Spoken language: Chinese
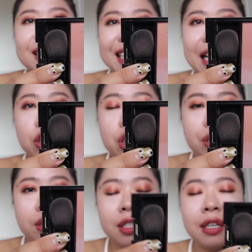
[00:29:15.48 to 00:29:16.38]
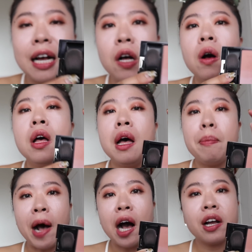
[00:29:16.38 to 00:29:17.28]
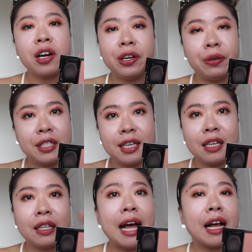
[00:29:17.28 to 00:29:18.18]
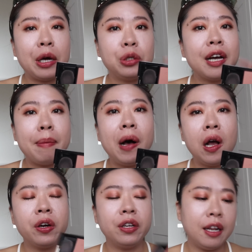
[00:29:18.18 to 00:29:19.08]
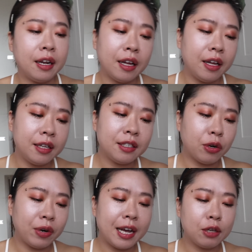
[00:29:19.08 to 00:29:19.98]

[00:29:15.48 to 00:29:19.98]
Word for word: 像香蔗色，然后 Parker 有介绍，大家赶快去看 Parker 的那个 Instagram，